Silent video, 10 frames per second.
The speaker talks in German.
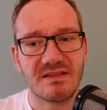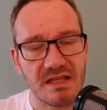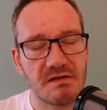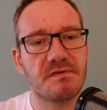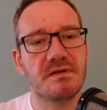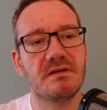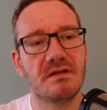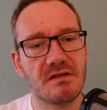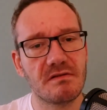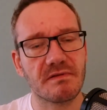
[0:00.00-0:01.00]

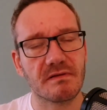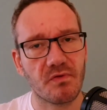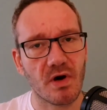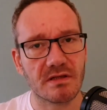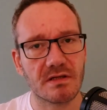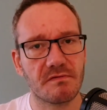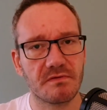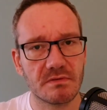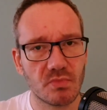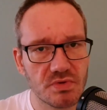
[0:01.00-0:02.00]
definitiv ein Vorteil
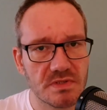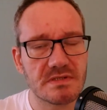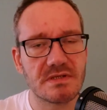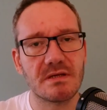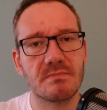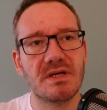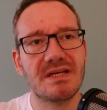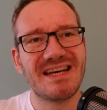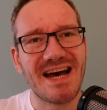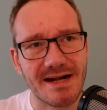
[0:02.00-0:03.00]
für Ihr Immunsystem,
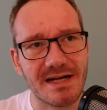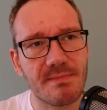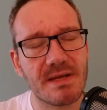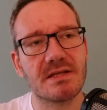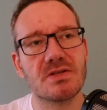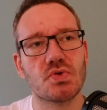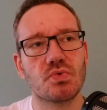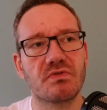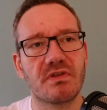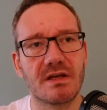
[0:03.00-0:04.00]
allgemeine
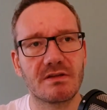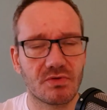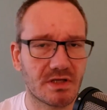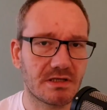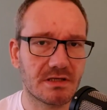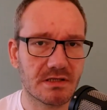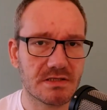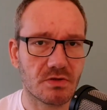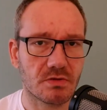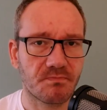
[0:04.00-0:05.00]
Gesundheit und
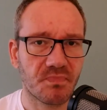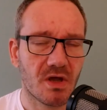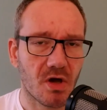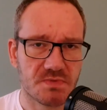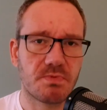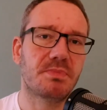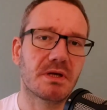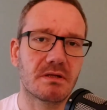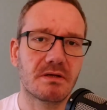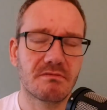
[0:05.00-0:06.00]
Regeneration.
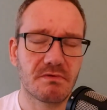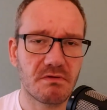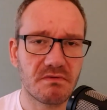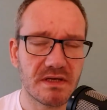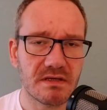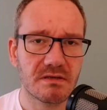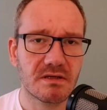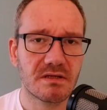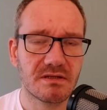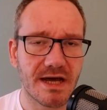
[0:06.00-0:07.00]
Ausprobieren.
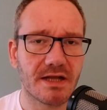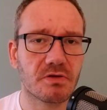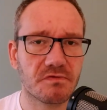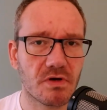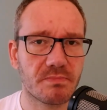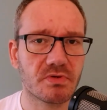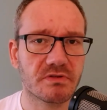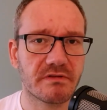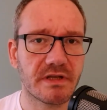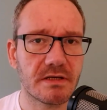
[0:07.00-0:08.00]

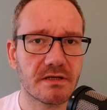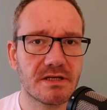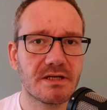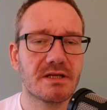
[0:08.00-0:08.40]
www.theartofraw.at